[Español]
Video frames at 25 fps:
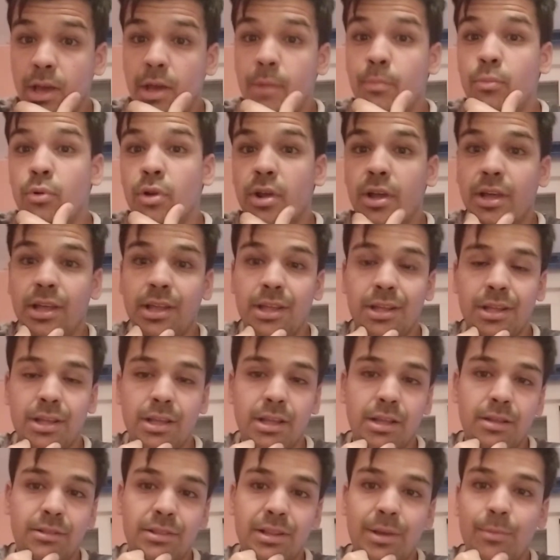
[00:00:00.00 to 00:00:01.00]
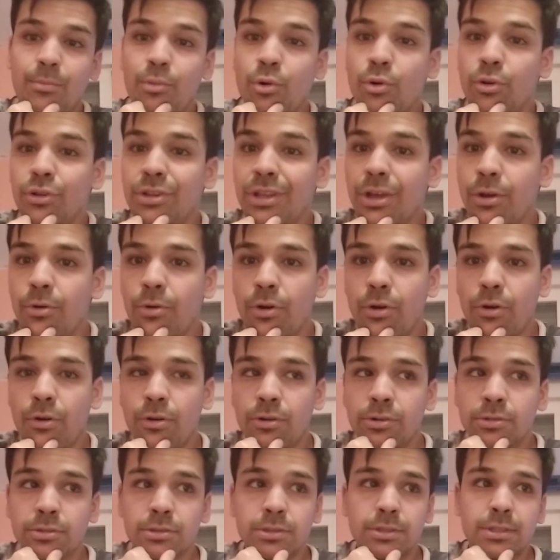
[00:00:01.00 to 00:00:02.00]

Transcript: a ver, porque tampoco tengo